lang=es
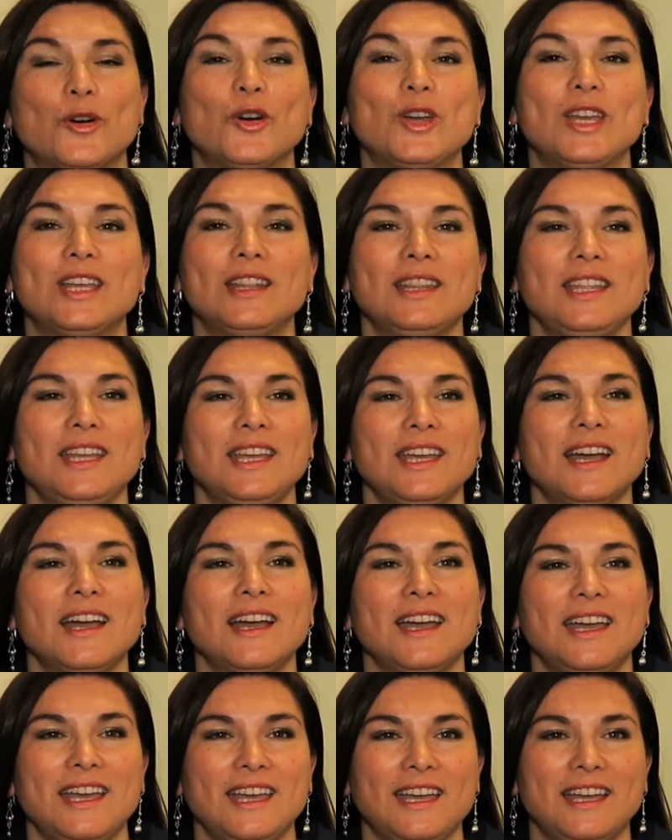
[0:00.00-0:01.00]
Hoy en
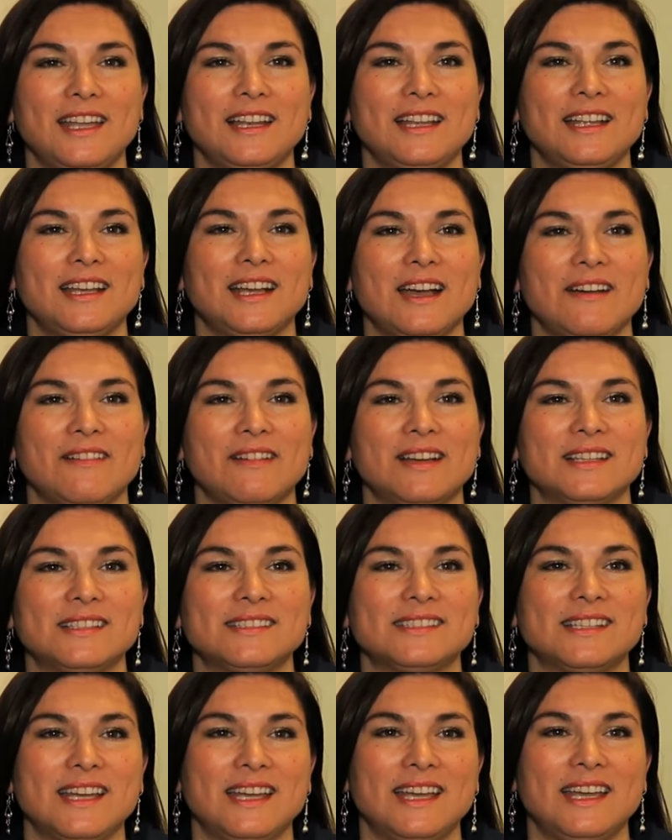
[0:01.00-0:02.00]
día el
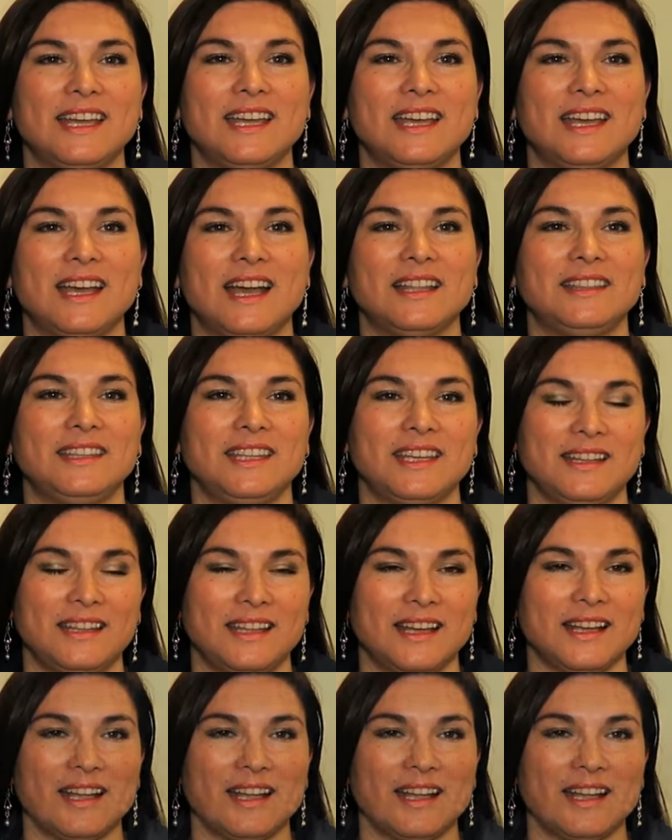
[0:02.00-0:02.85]
CABAS eh, atiende